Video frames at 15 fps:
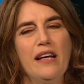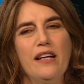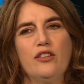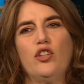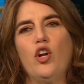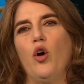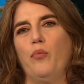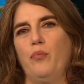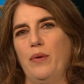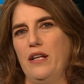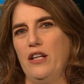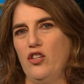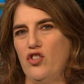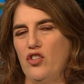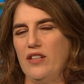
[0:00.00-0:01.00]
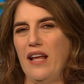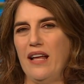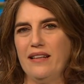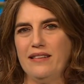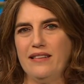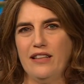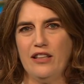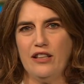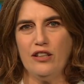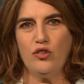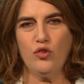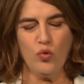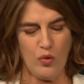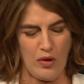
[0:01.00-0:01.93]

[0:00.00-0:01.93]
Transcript: troppi gli incidenti sul